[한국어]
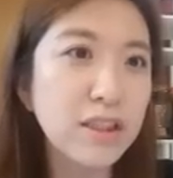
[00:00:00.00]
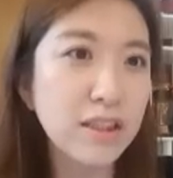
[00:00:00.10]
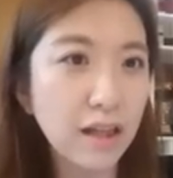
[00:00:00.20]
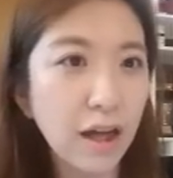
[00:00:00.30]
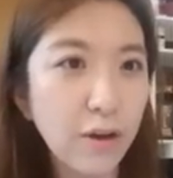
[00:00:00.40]

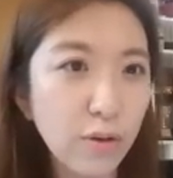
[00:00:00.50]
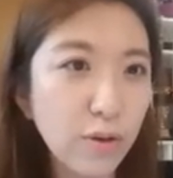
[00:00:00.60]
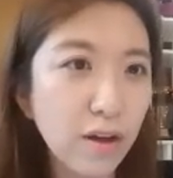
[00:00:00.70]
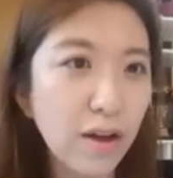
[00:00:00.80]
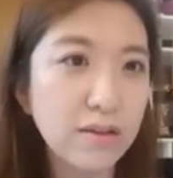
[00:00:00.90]

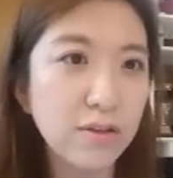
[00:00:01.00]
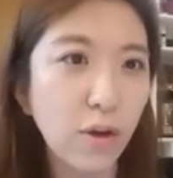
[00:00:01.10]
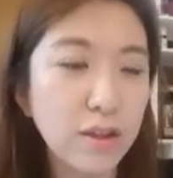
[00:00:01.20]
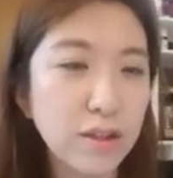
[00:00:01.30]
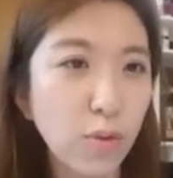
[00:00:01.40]
추실까요? 한
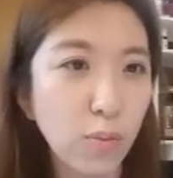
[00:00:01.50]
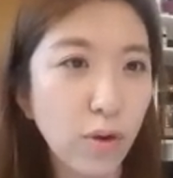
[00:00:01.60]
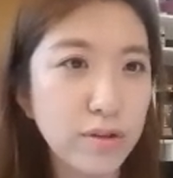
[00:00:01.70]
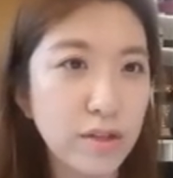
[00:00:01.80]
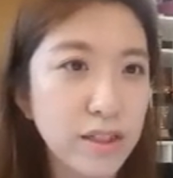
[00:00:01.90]
영화 제목
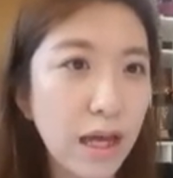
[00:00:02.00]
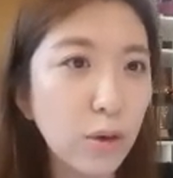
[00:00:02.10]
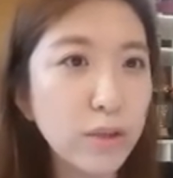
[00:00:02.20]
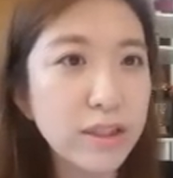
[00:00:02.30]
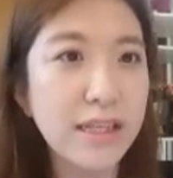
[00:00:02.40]
뭐였어?
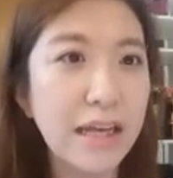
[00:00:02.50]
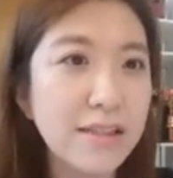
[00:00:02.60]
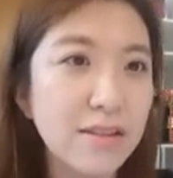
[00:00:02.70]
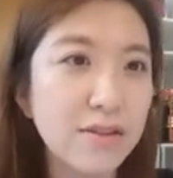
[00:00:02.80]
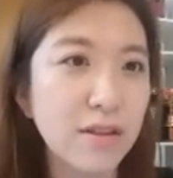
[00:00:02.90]
Shall we
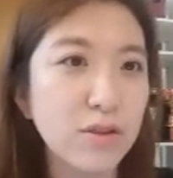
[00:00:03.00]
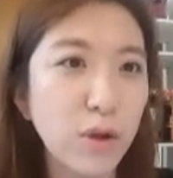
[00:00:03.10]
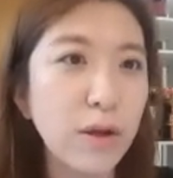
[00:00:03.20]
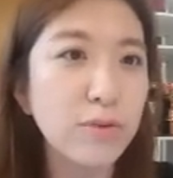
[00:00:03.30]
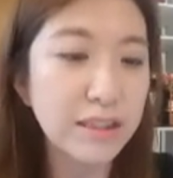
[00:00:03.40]
dance? 했잖아요.
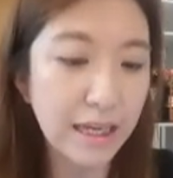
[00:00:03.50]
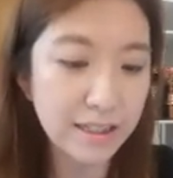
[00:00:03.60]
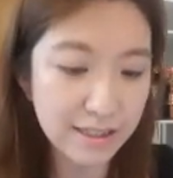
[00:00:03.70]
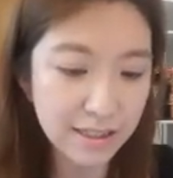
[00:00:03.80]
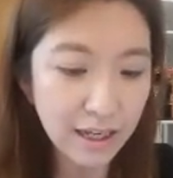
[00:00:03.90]
Shall we
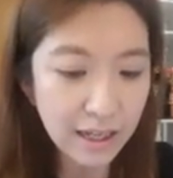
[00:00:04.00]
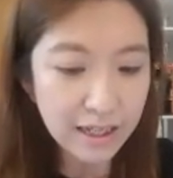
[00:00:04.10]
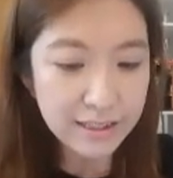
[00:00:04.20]
dance?